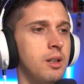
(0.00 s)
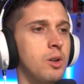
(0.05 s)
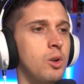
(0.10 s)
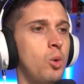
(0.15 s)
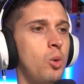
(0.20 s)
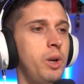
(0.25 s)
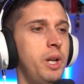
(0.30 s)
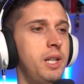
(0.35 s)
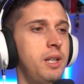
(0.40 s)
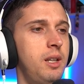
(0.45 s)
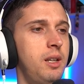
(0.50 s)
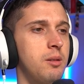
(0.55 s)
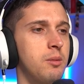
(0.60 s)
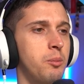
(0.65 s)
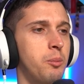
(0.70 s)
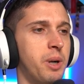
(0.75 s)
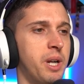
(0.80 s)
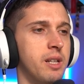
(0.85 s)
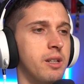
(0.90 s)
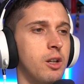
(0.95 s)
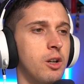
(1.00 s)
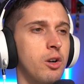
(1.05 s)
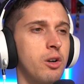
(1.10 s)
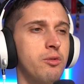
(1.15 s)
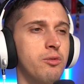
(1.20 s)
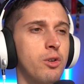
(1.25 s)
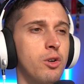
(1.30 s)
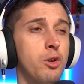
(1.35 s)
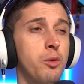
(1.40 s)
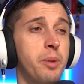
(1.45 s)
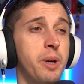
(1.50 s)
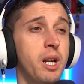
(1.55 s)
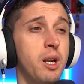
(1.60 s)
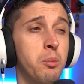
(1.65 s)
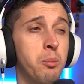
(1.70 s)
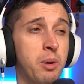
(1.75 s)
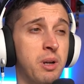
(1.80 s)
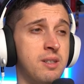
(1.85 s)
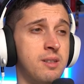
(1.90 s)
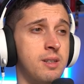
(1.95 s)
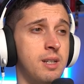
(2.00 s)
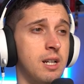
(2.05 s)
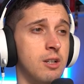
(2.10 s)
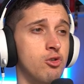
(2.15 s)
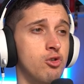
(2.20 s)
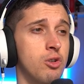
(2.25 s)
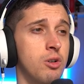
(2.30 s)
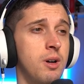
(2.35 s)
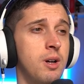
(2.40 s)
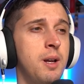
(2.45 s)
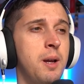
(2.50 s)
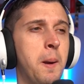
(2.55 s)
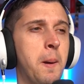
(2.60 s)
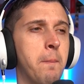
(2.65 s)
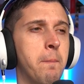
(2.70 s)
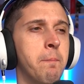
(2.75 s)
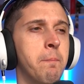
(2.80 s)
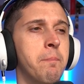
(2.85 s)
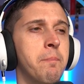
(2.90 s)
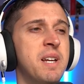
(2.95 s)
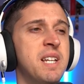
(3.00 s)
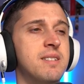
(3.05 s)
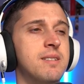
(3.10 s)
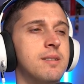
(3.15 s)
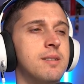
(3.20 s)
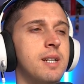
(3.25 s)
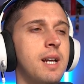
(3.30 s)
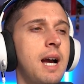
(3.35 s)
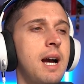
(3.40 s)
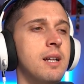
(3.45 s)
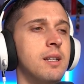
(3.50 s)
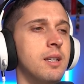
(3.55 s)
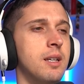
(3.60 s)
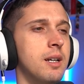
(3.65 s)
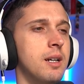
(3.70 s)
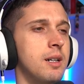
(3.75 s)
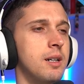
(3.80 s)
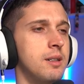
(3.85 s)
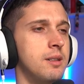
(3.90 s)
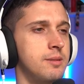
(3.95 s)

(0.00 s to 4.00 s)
Quindi prenderò il volo per il passaggio Mescadia.